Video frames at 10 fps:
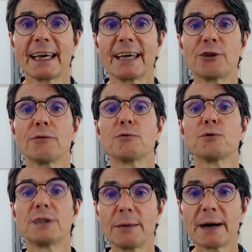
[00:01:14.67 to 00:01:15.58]
et de vous
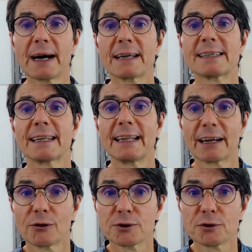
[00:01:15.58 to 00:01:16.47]
débarrasser de la
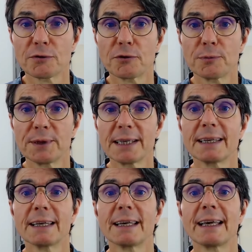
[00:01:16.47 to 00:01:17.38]
claustrophobie,
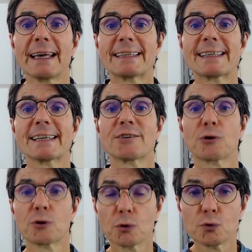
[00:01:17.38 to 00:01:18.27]
et c'est ce
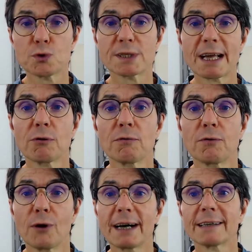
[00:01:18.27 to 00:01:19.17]
que nous allons
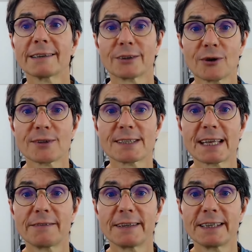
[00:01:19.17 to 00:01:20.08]
voir dans
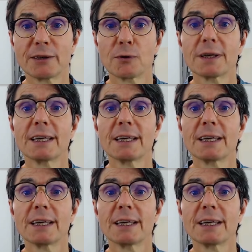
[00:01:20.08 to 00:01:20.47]
cette vidéo.